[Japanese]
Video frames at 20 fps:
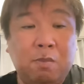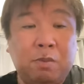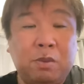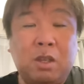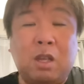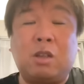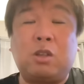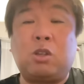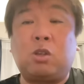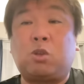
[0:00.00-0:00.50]

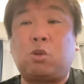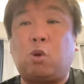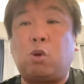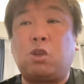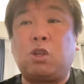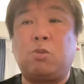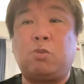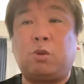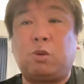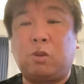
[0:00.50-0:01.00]
で、送
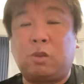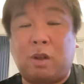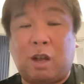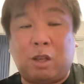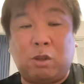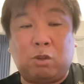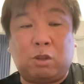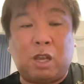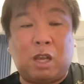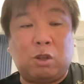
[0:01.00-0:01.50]
球も、あ
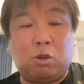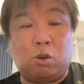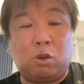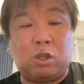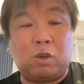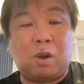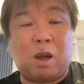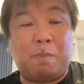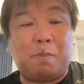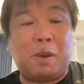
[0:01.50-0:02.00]
の、低投し
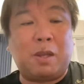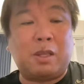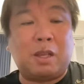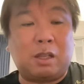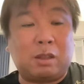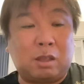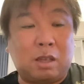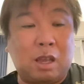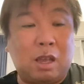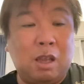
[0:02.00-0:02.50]
てワンパンに
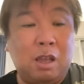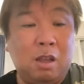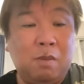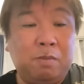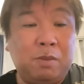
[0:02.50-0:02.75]
なって、